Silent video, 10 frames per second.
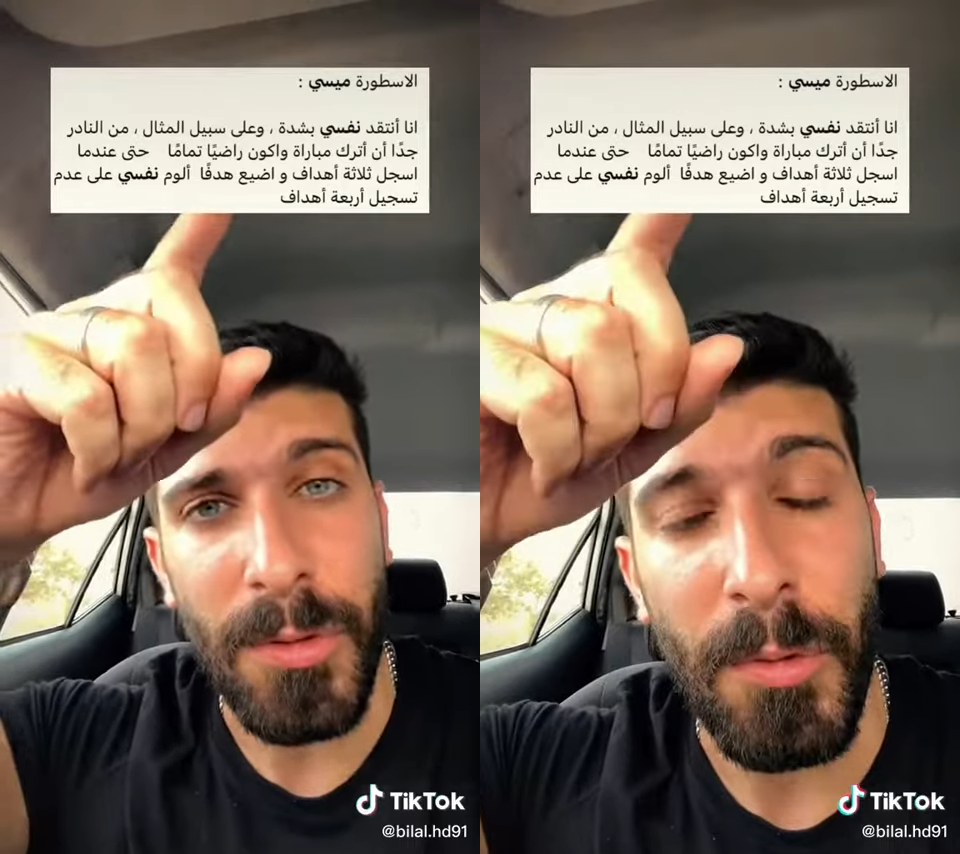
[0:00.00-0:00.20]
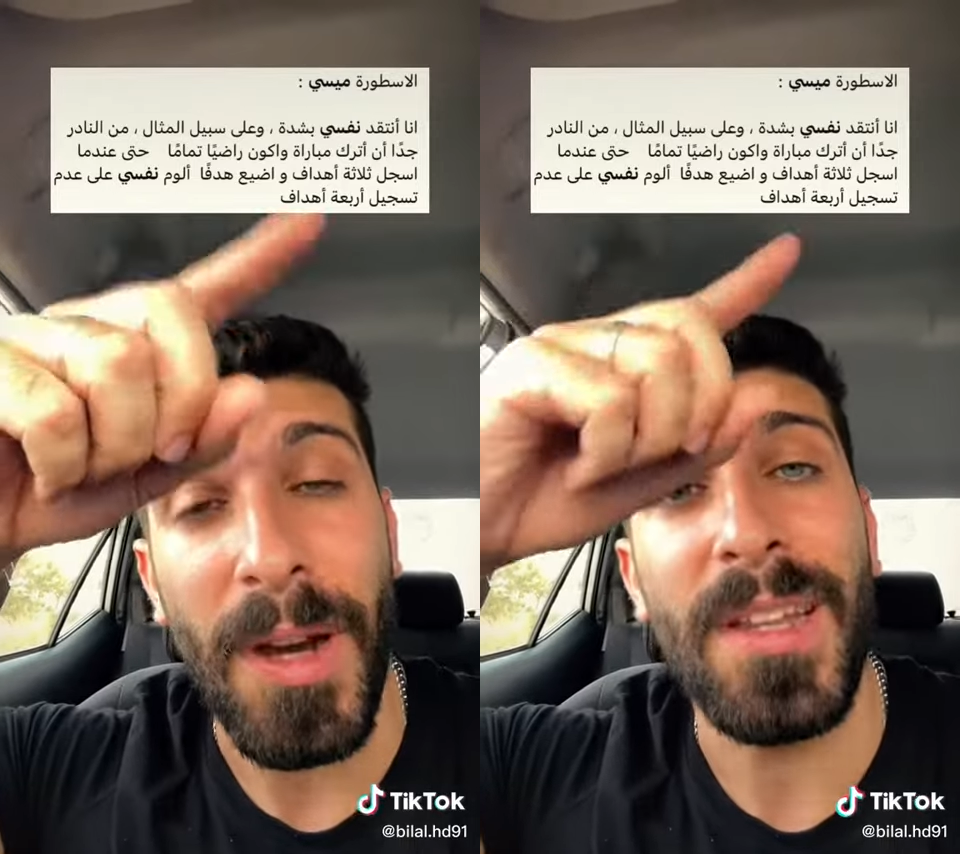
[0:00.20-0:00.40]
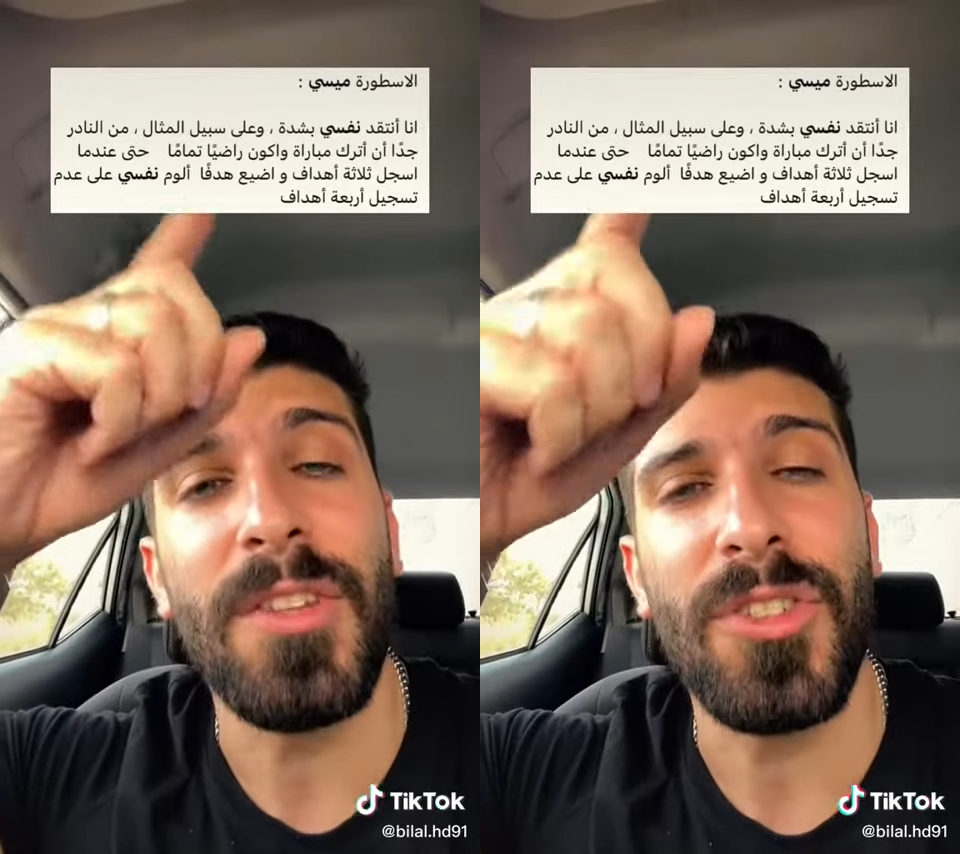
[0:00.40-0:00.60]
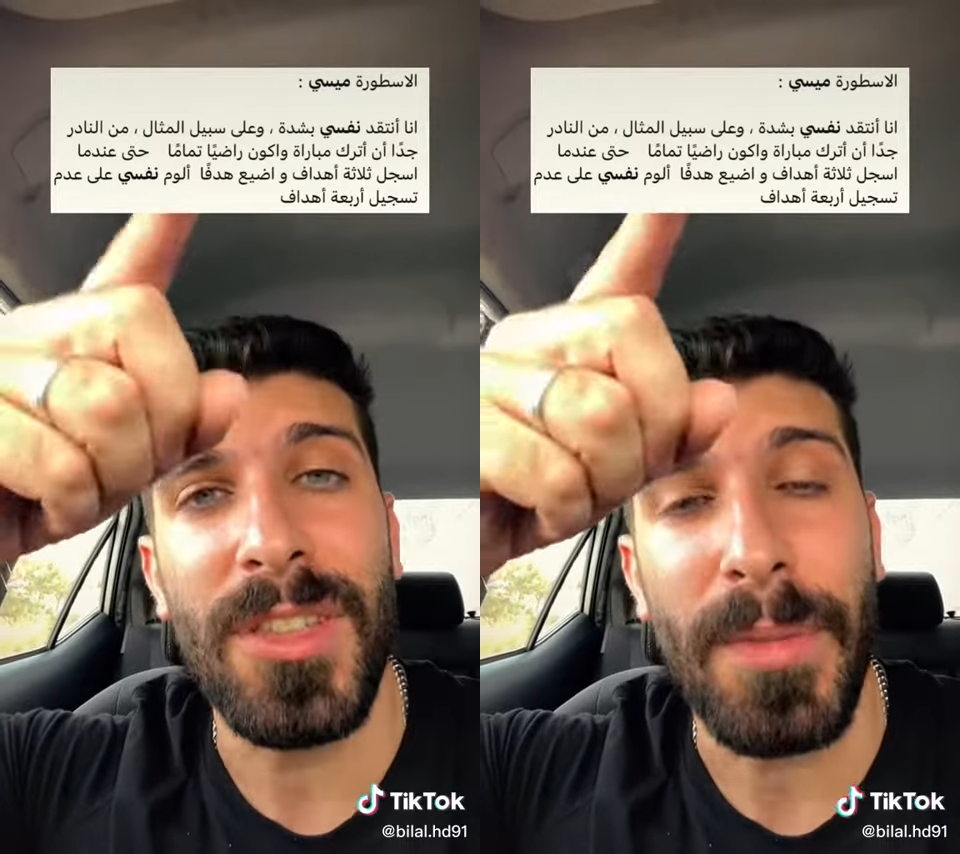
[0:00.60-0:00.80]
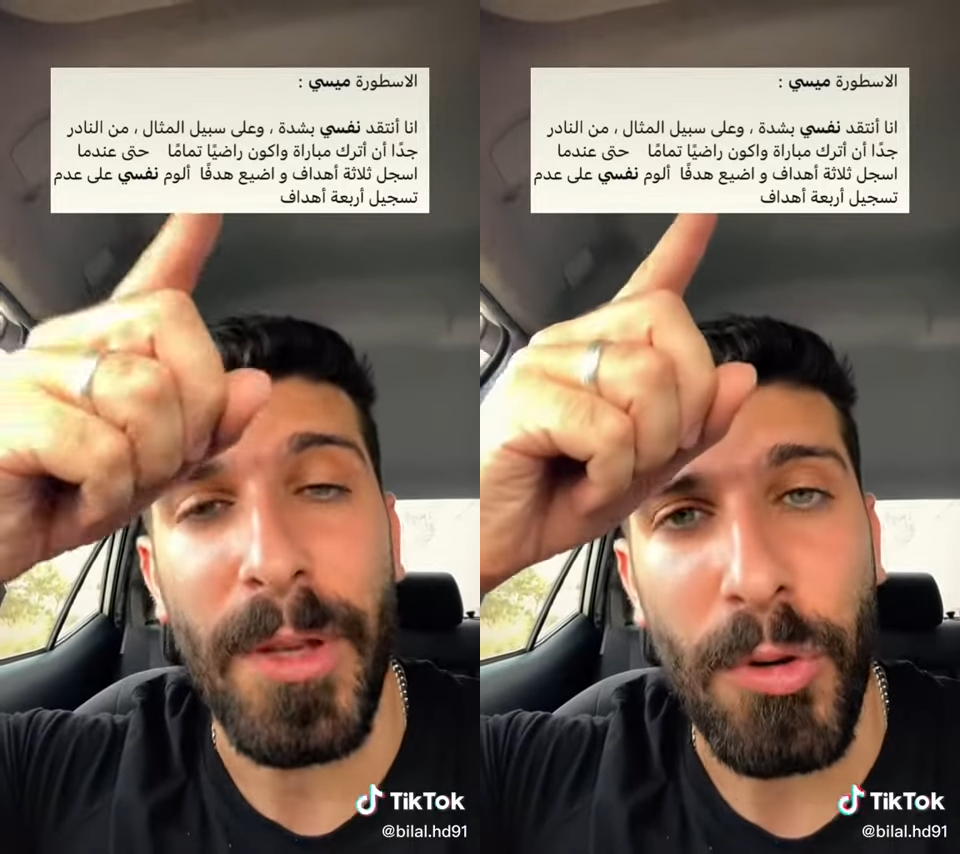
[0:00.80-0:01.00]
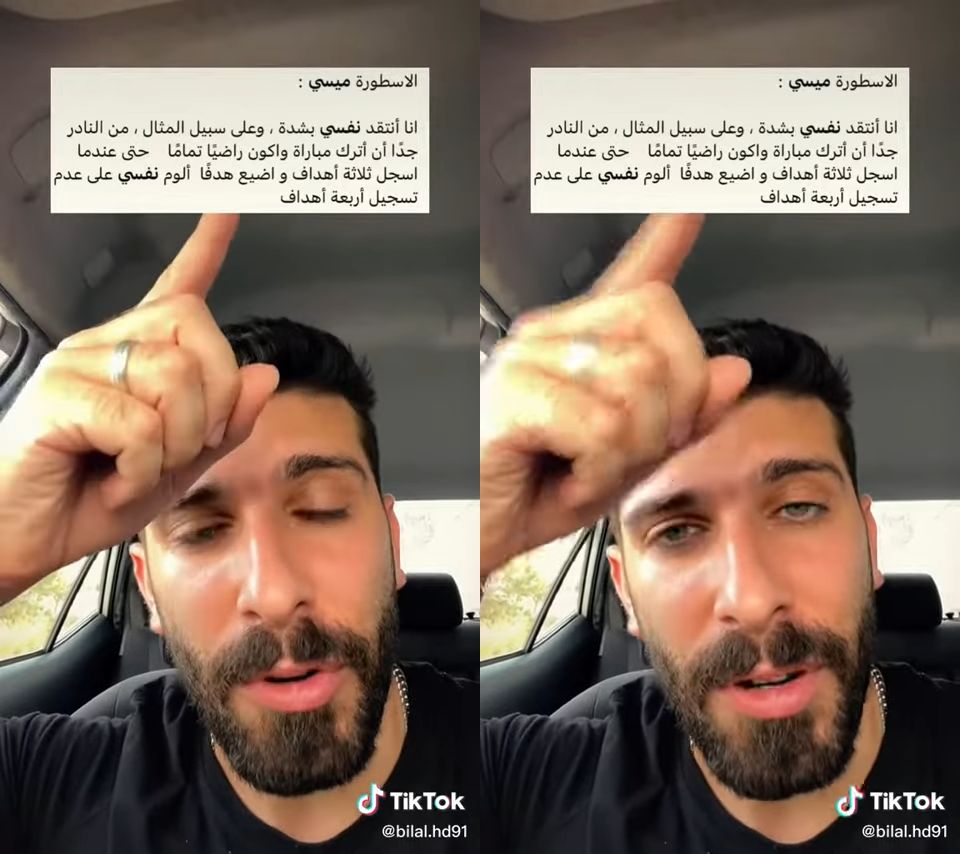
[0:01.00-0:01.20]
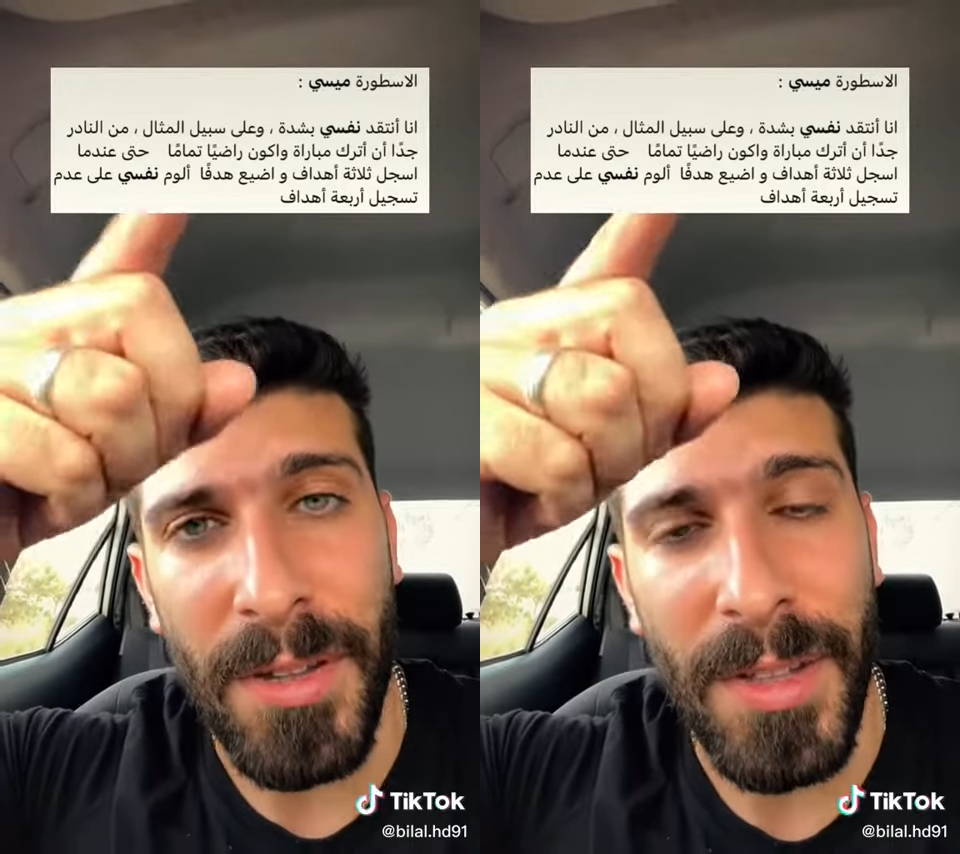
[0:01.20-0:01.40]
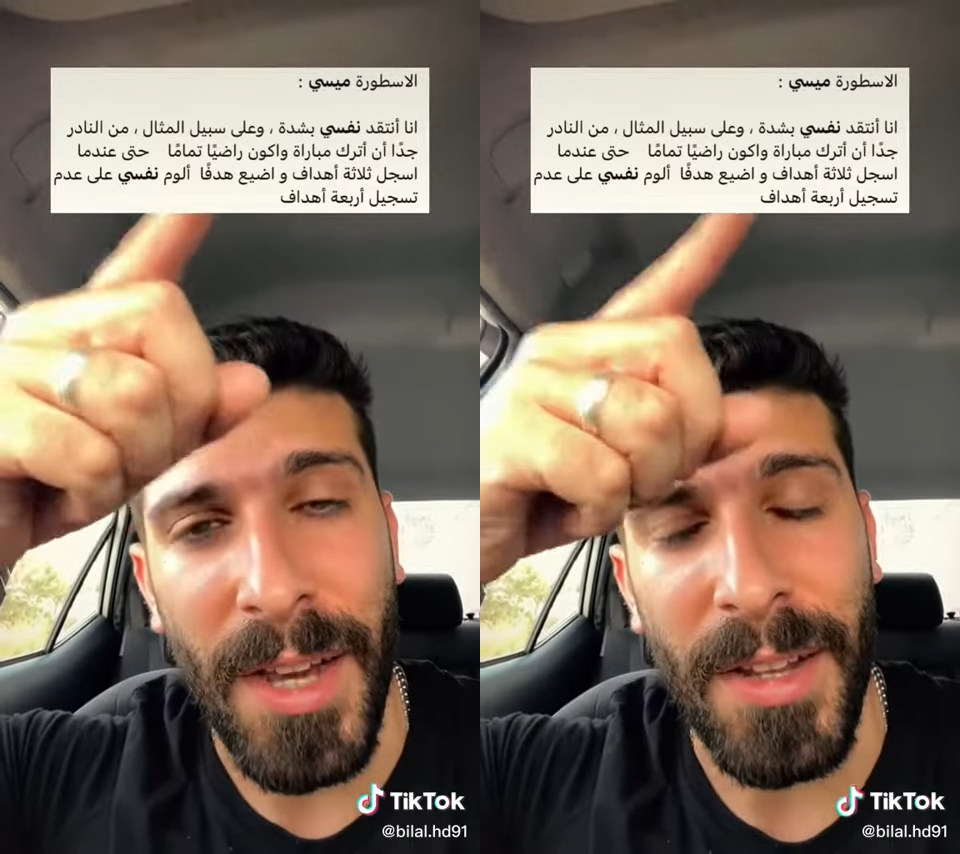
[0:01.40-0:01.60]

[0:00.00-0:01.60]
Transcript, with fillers: وقليل جدا ما يكون راضي عن